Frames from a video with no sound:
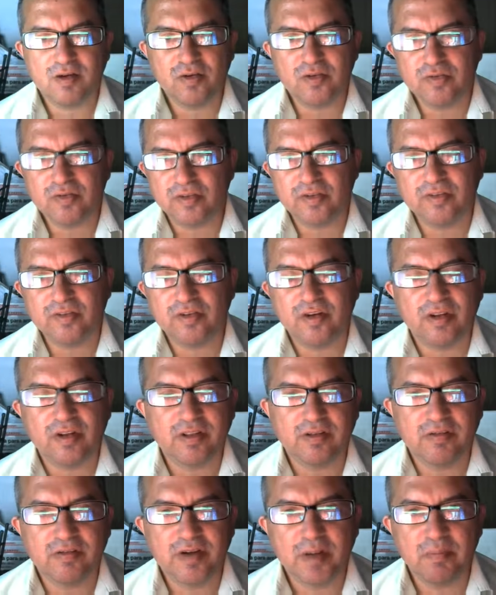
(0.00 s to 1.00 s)
con un sensor
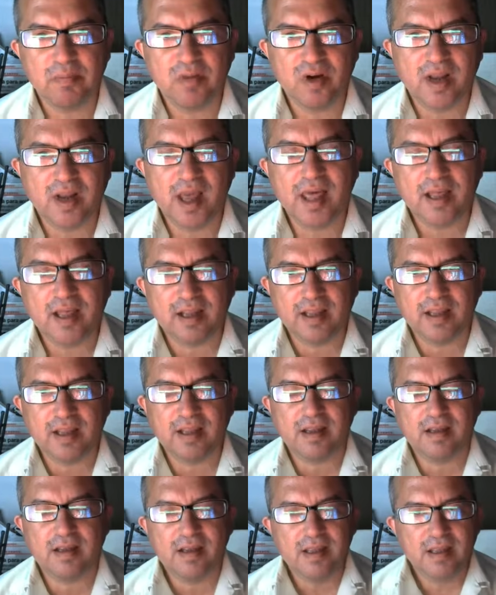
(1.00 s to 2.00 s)
de una pulgada,
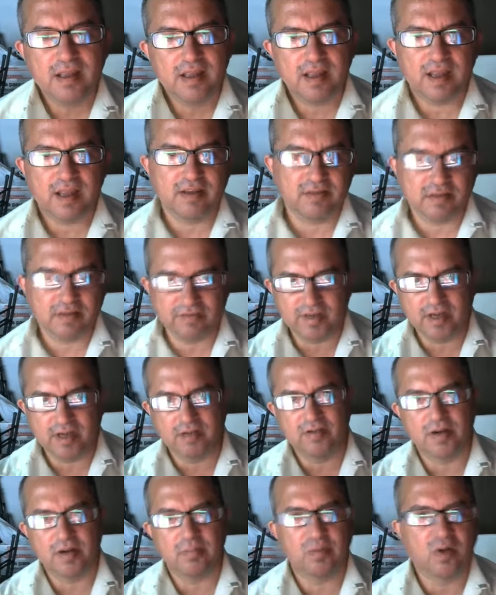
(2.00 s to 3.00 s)
que ellos definen
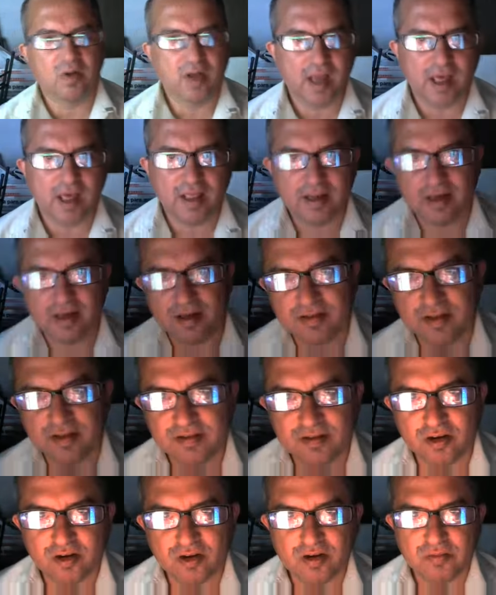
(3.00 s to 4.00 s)
una pulgada en el
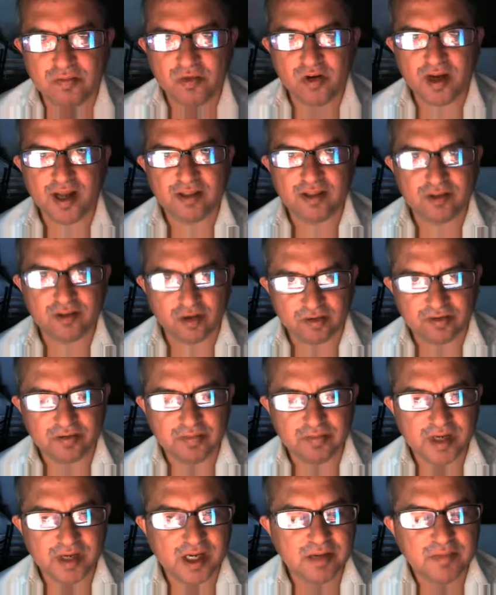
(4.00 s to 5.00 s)
sensor como 14
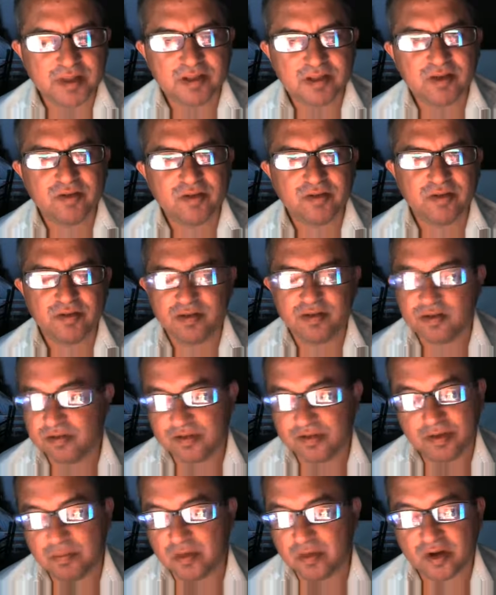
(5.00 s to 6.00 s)
milímetros, no
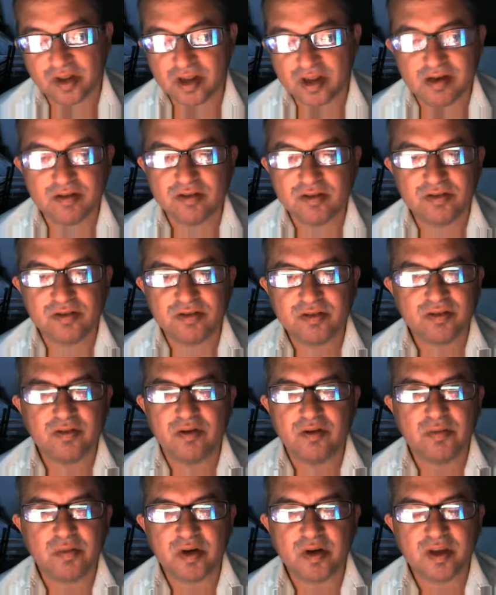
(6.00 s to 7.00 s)
sé por qué, no estoy
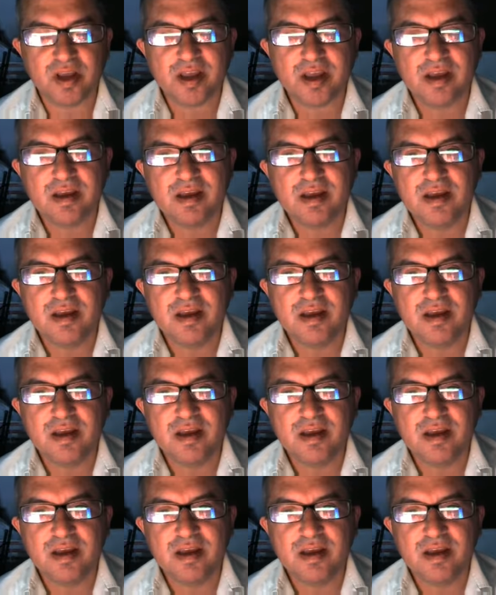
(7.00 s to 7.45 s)
seguro por qué,